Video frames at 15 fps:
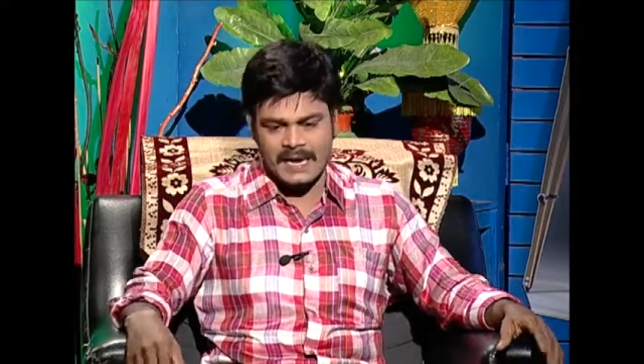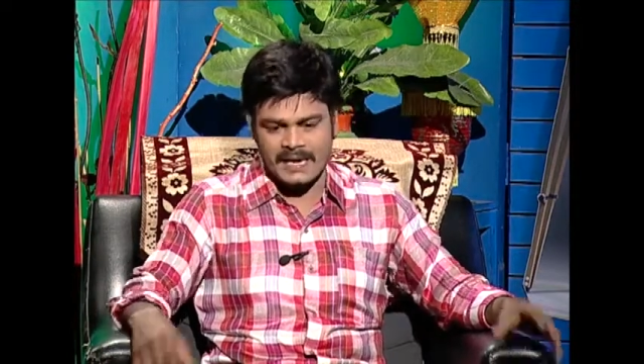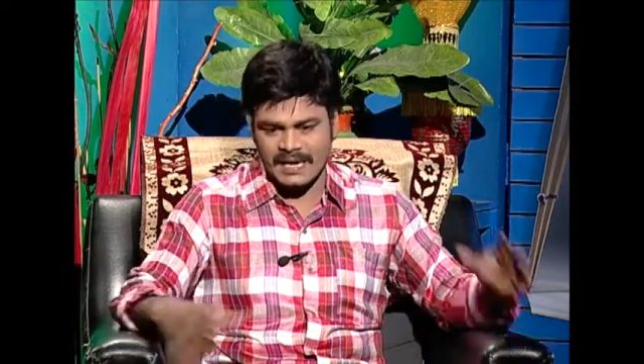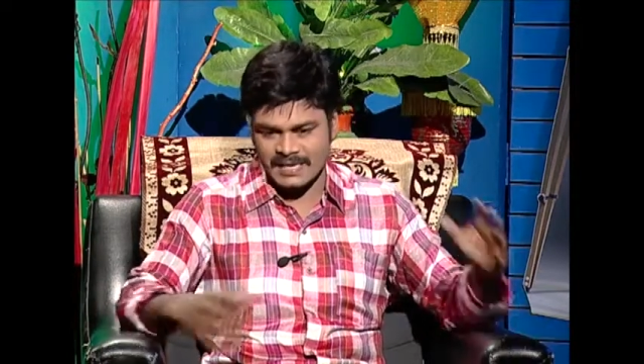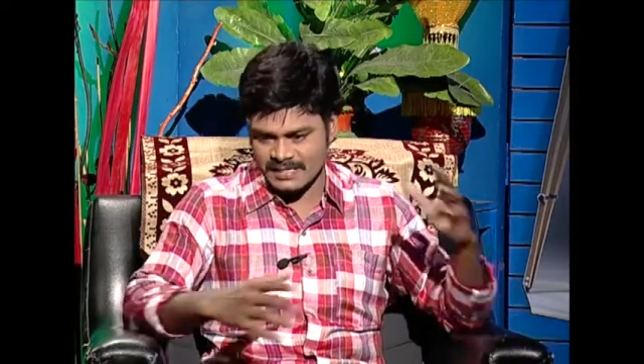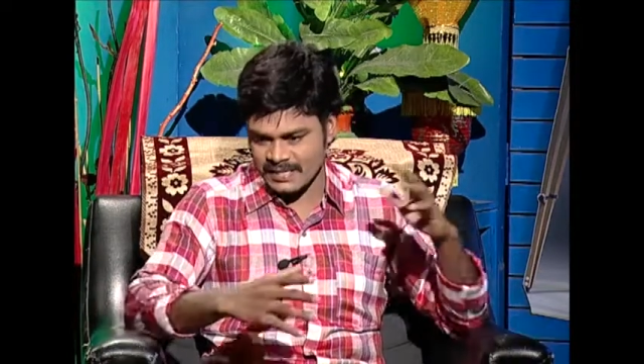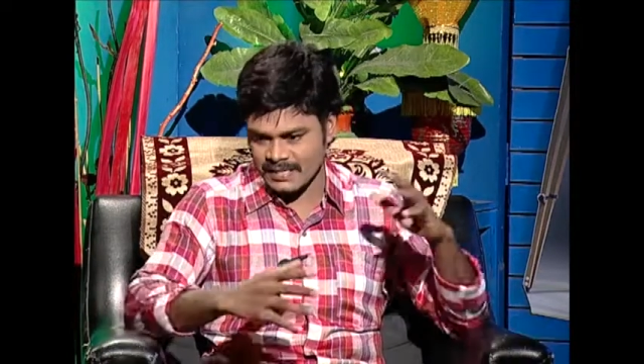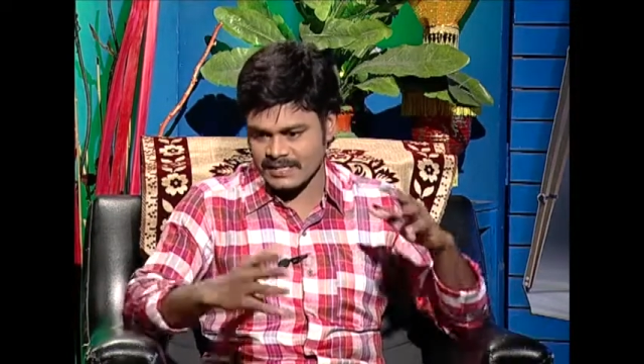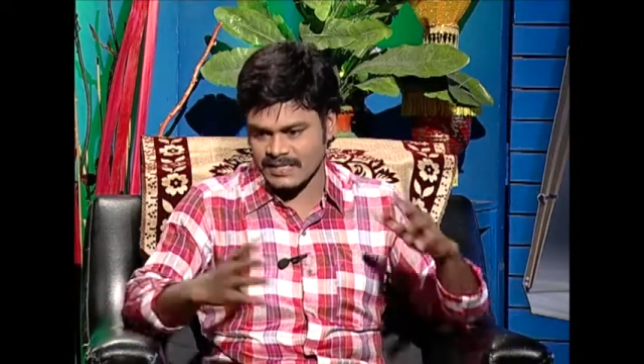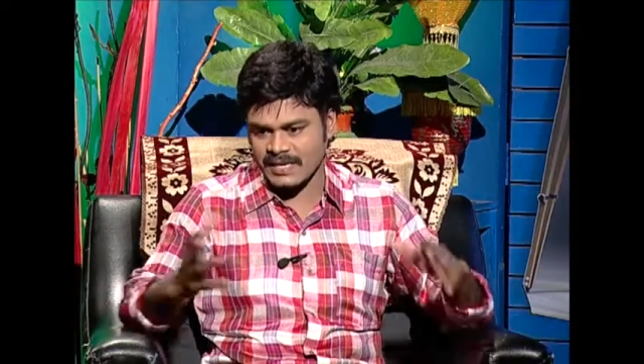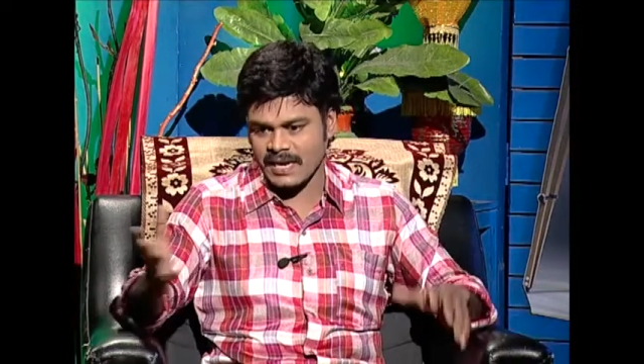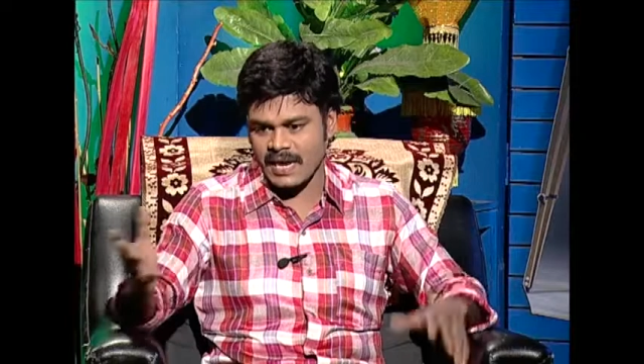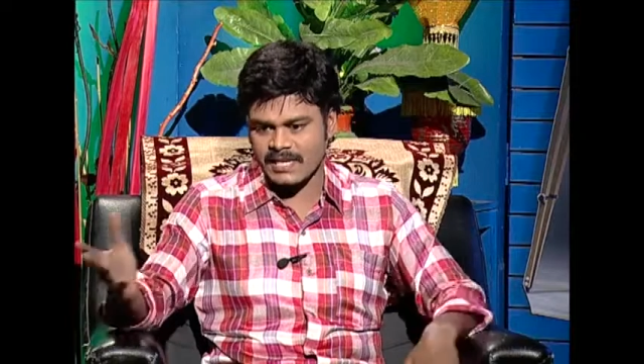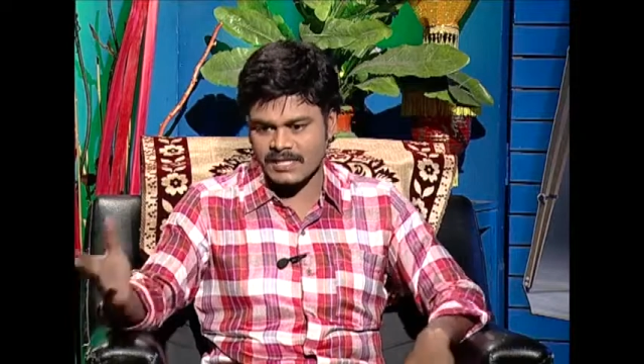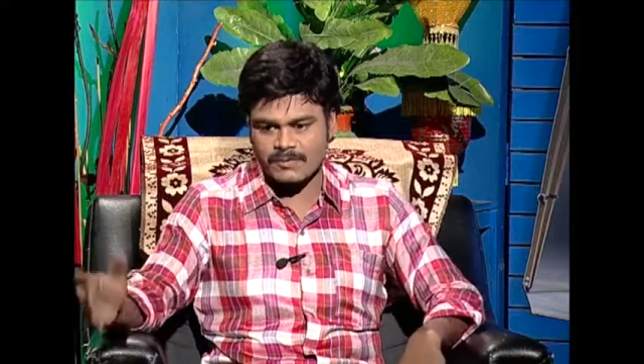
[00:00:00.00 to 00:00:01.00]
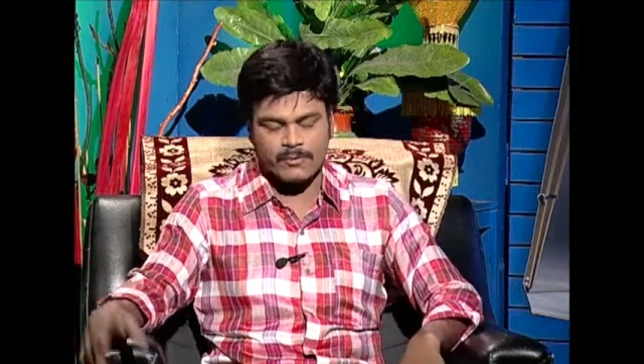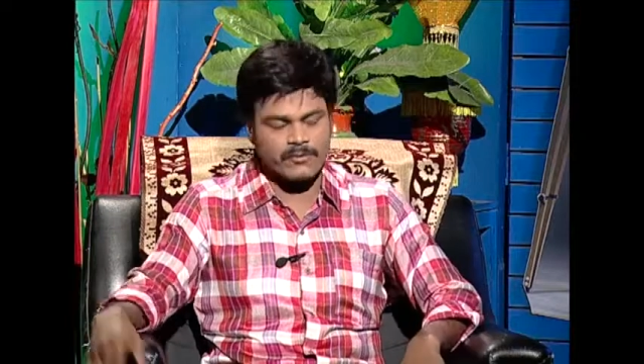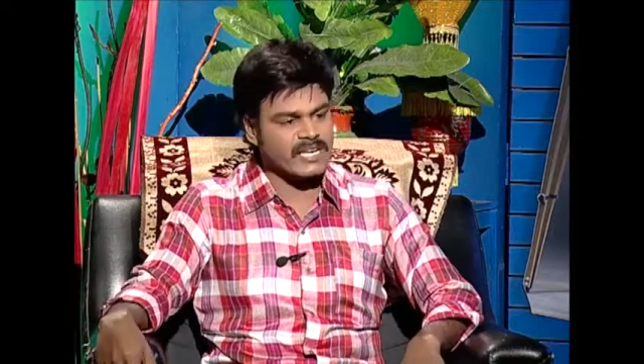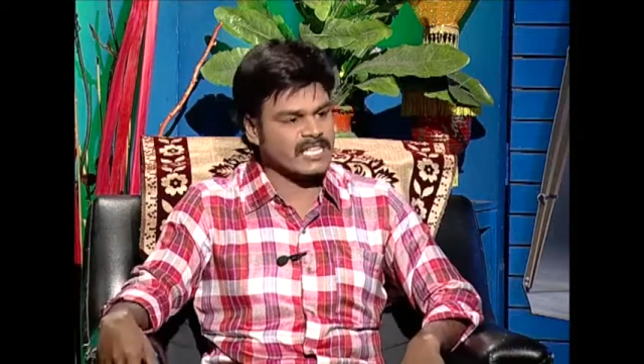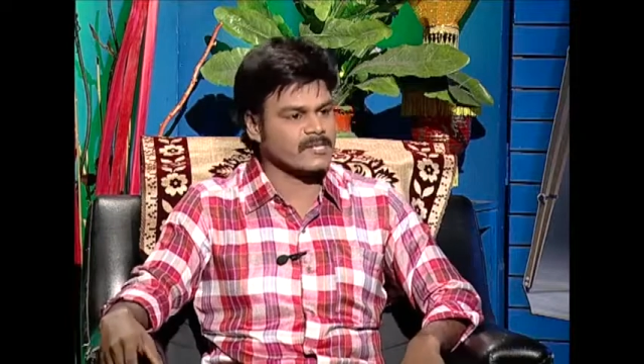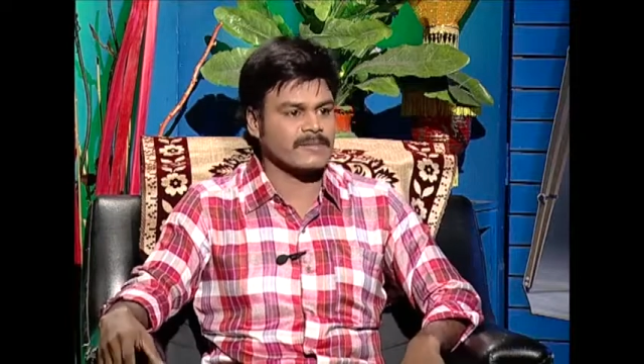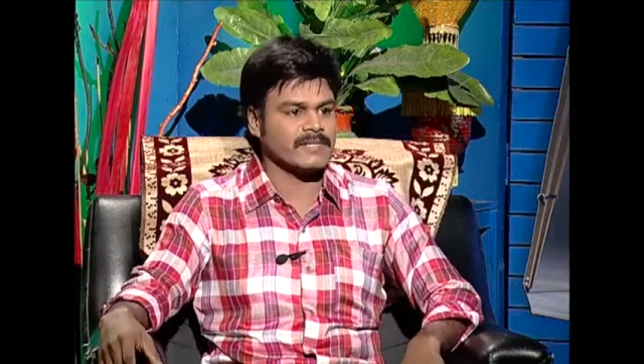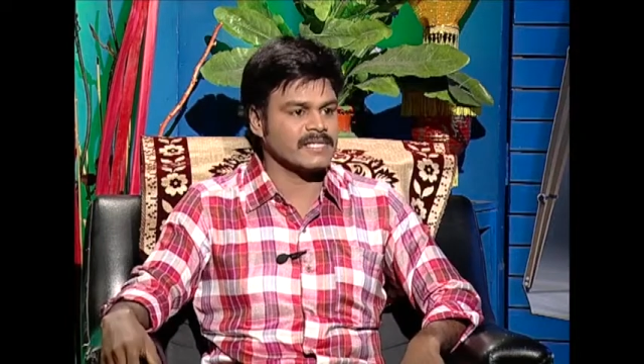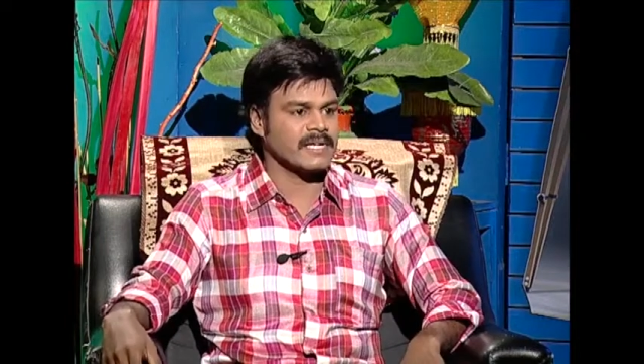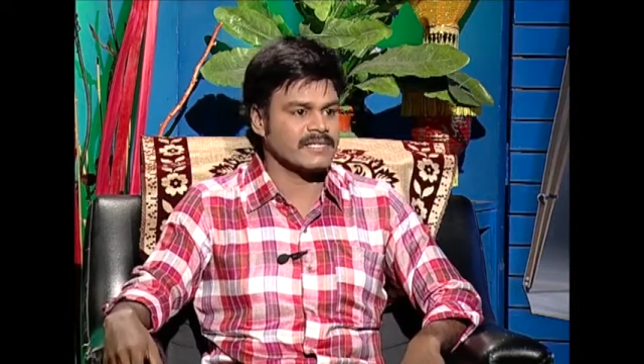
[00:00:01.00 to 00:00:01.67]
నెక్స్ట్ రీసెంట్ లాస్ట్ మూవీ ఎక్స్ప్రెస్